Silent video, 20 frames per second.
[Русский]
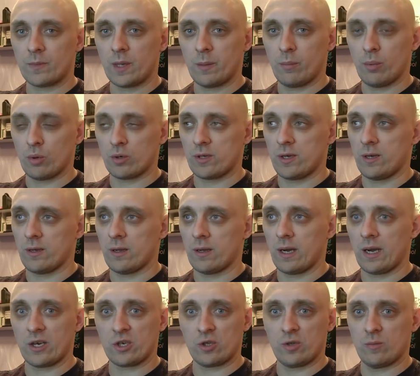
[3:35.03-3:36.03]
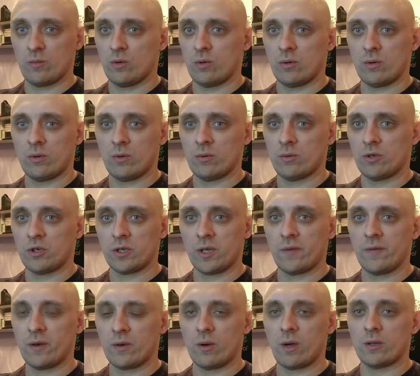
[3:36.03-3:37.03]
после каждому
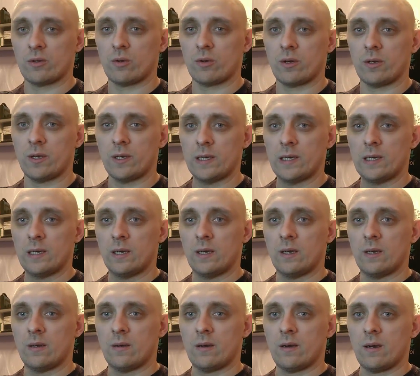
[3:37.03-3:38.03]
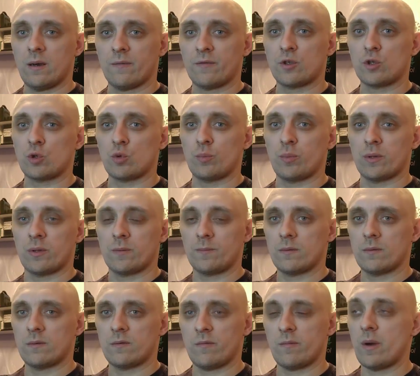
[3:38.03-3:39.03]
человеку, который а, вступит
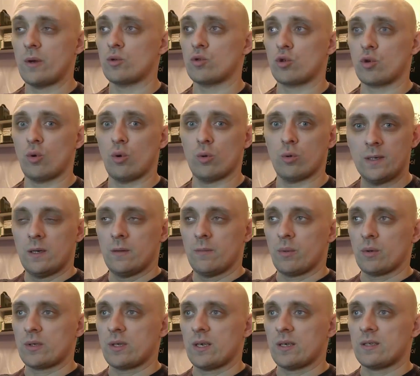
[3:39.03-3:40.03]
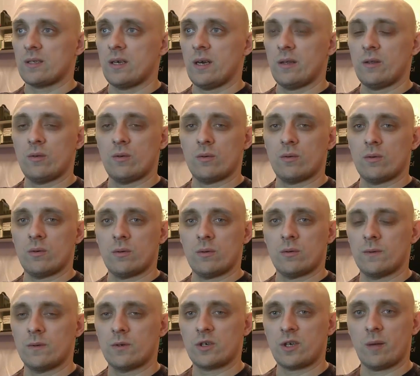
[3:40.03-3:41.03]
в мою школу по
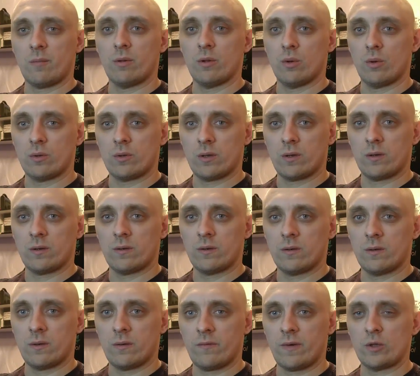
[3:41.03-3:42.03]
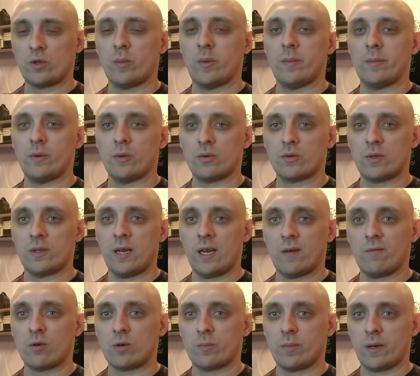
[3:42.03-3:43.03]
созданию шаблона в Adobe Muse
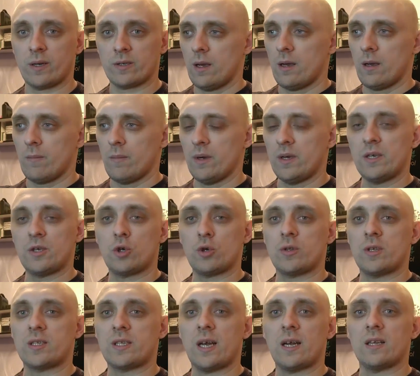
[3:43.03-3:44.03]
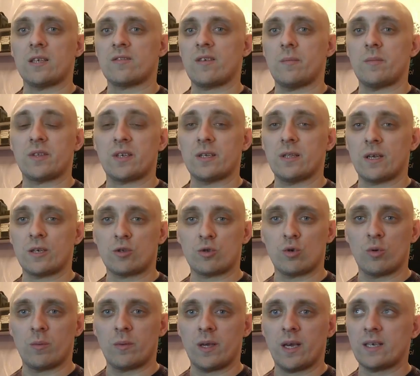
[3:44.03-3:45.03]
для WordPress. Мы еще детально с вами
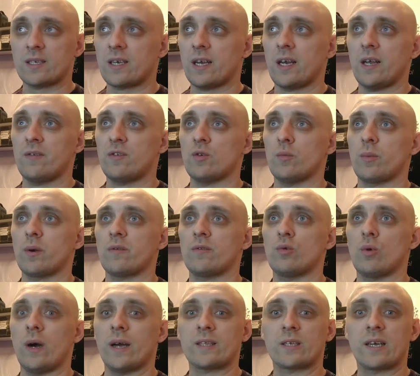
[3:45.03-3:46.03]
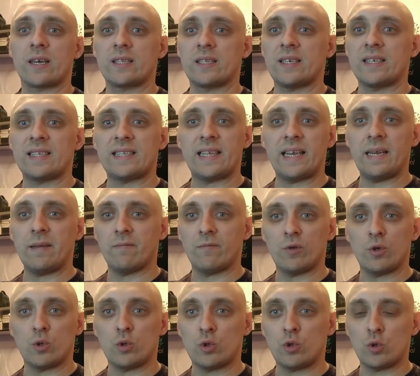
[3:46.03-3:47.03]
согласуем. Я, скорее всего, проведу открытый стрим в
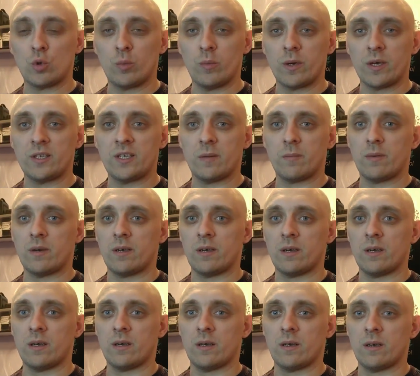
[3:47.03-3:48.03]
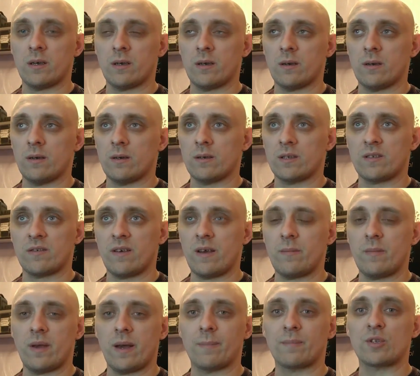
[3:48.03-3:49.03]
YouTube, где мы а, с
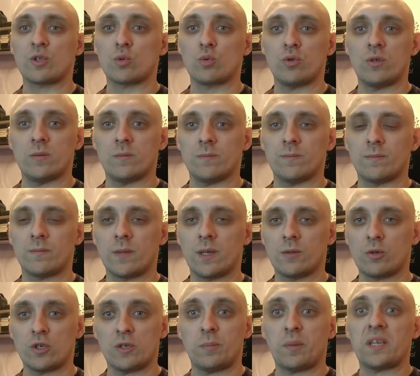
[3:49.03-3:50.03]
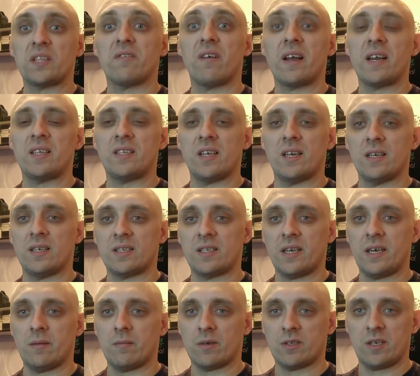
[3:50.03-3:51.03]
вами обсудим то есть предварительный
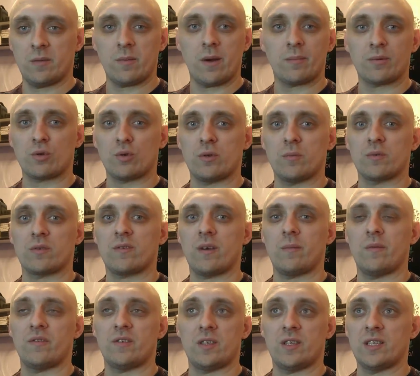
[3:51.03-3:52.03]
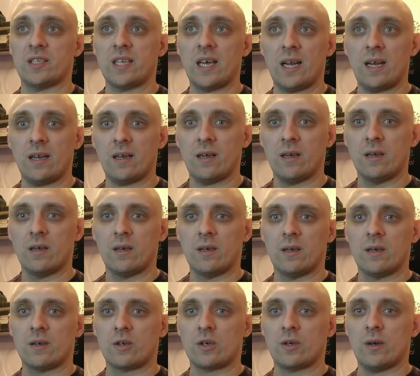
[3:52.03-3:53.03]
стрим, где мы обсудим с вами все детали,
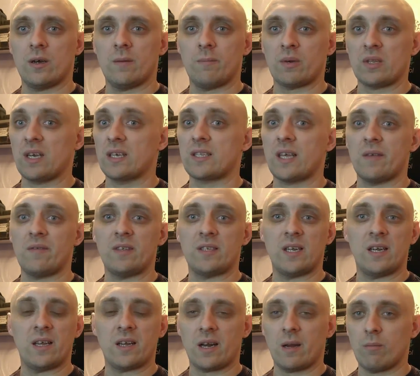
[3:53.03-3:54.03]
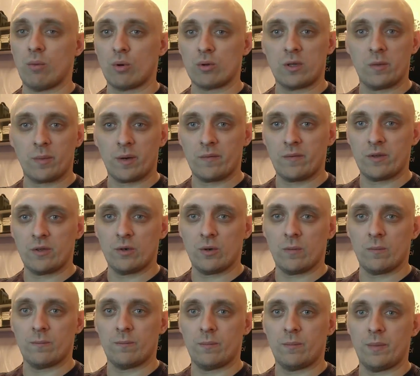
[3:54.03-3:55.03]
э, подготовительные работы
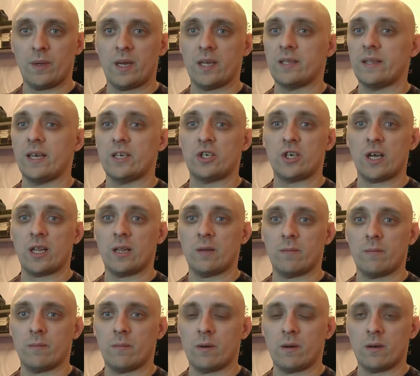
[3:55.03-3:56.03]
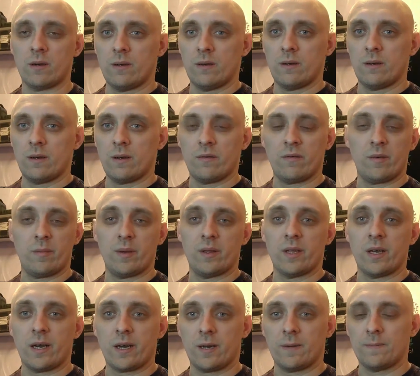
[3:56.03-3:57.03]
проведем перед началом э,
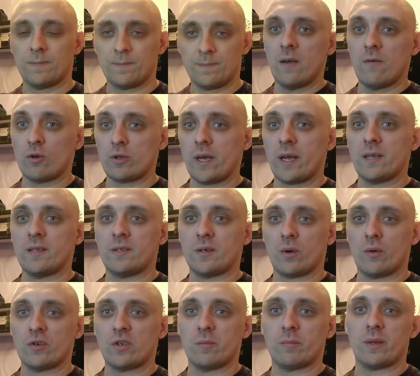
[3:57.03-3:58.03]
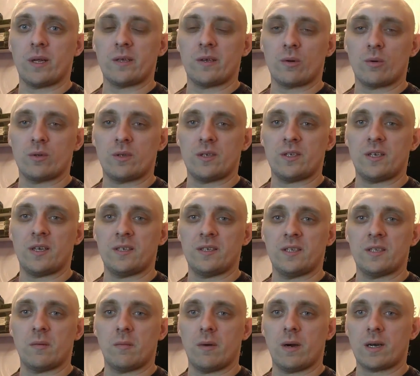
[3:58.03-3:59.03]
вебинара. Вот ориентировочно планируйте
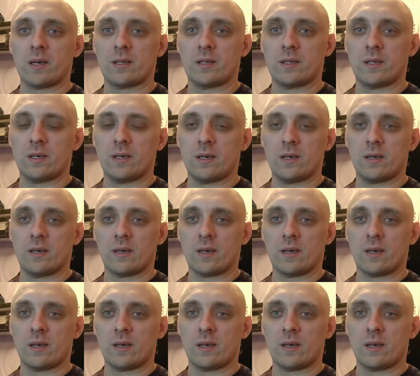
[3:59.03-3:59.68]
середина марта,